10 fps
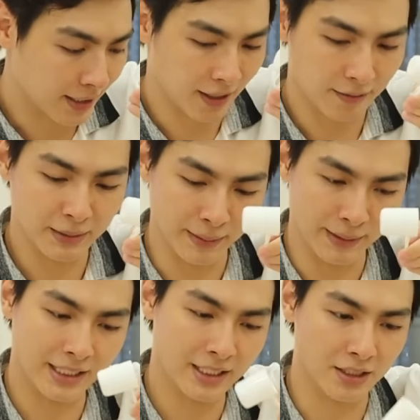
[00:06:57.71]
đó bây giờ
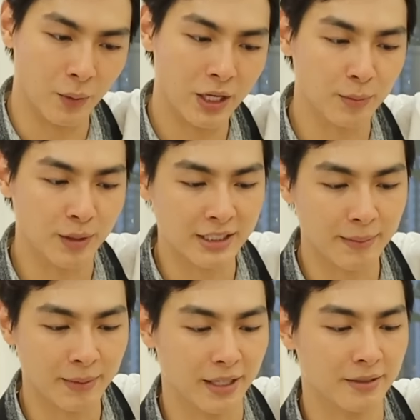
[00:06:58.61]
mình sẽ thử quét cho mọi người
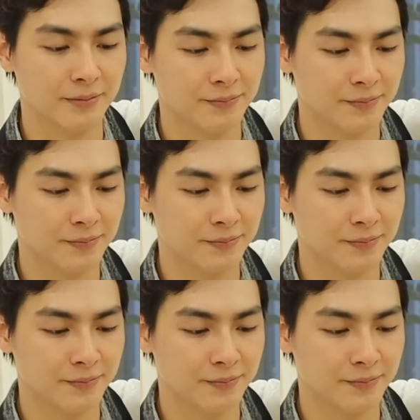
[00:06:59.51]
xem nha